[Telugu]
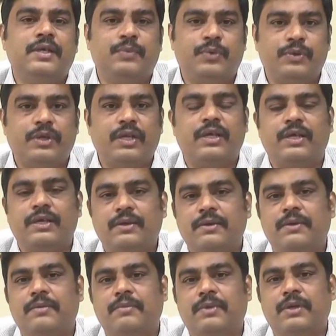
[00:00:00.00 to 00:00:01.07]
ఇప్పటి వరకు
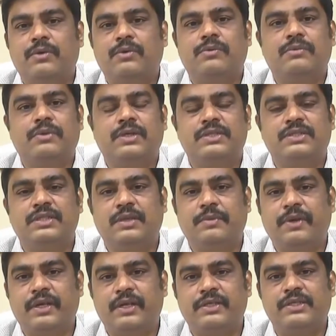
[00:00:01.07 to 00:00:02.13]
మనం స్థితి
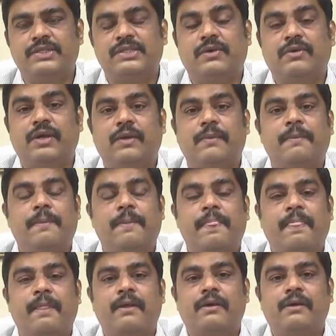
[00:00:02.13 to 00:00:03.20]
మెయింటైన్ చేస్తూ ఉన్నాం
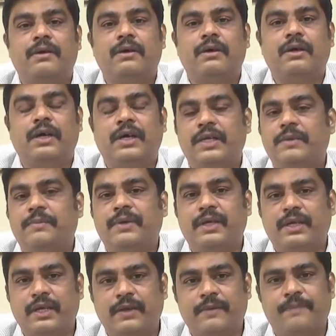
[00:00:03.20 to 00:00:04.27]

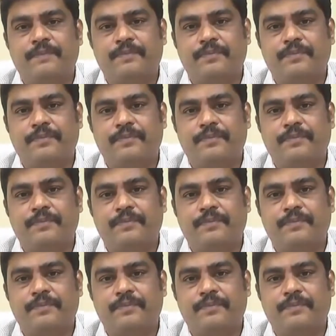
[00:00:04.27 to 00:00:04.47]
అయినప్పటికీ